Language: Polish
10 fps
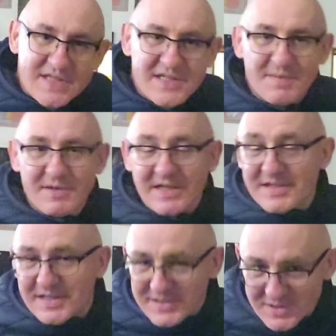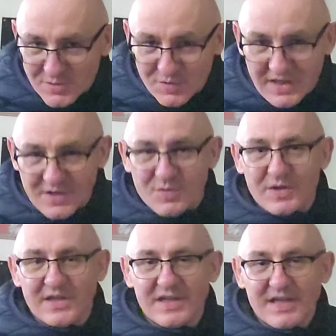z ciebie nie zrezygnuje,
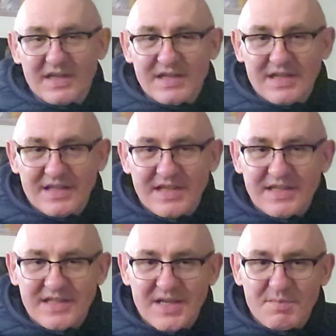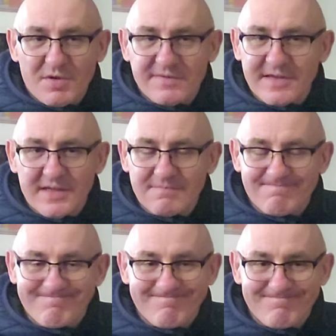który nigdy nie powie:
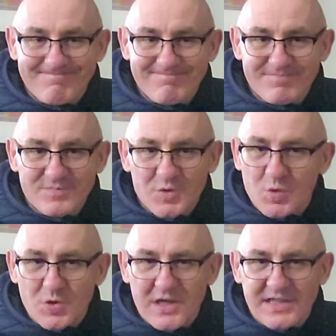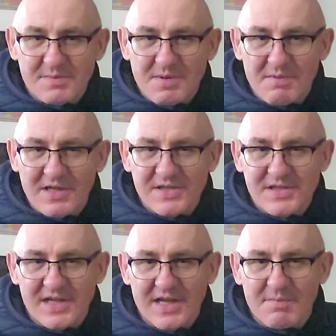Tu już dla ciebie
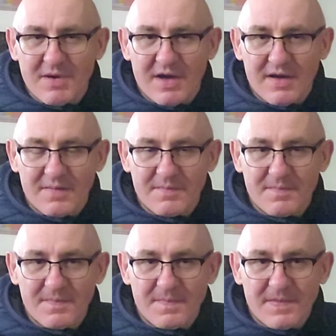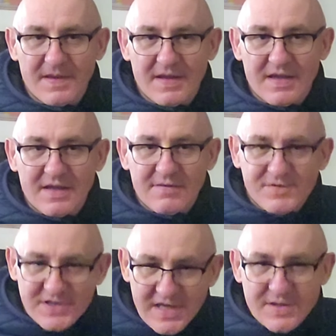miejsca nie ma
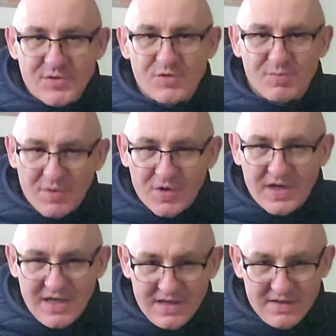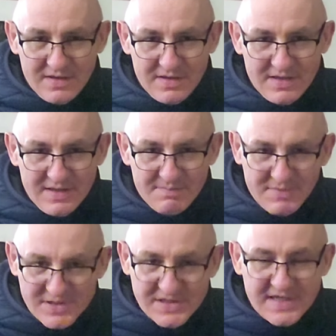sercu Boga
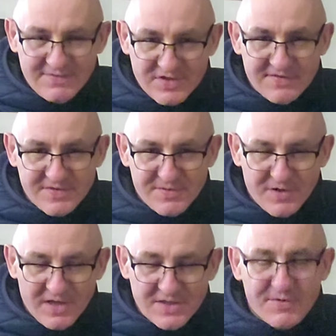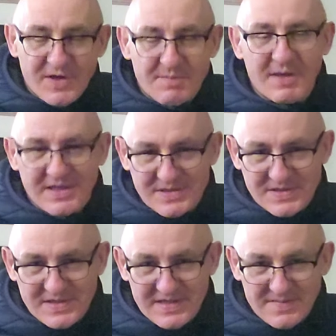masz zawsze swoje, swoje miejsce.